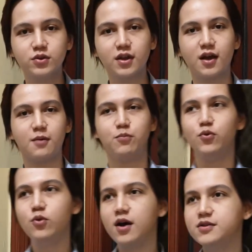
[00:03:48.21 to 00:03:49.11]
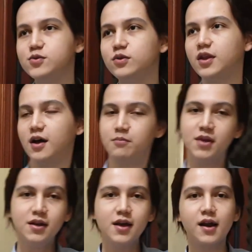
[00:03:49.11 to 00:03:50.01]
juta puluhan juta
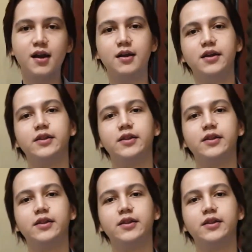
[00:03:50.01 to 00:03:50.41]
miliaran